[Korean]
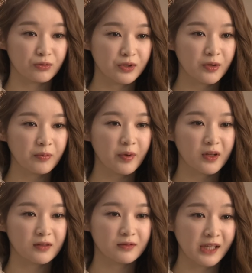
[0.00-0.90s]
우리
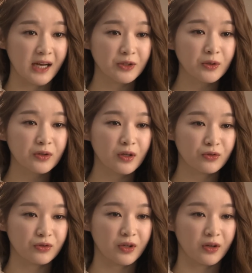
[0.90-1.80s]
선배 잘
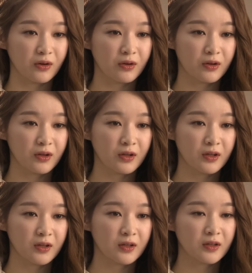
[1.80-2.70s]
설득해주세요.
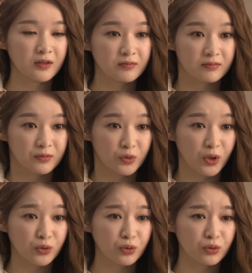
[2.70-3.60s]

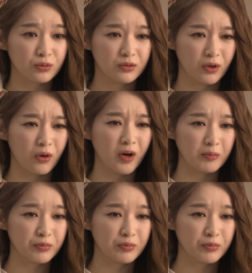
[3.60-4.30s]
되도록 덜